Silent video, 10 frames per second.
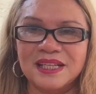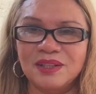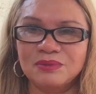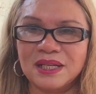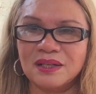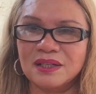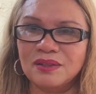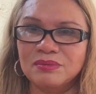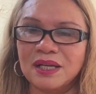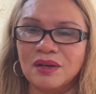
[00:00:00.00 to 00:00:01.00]
tại lúc nào
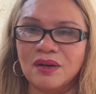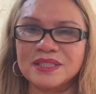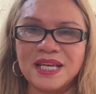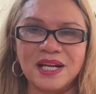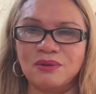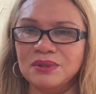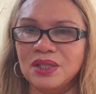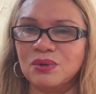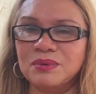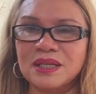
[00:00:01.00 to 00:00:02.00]
lúc nào có xe cũng
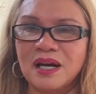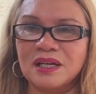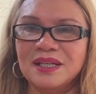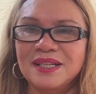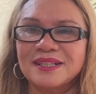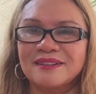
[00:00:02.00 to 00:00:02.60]
như cũng cần á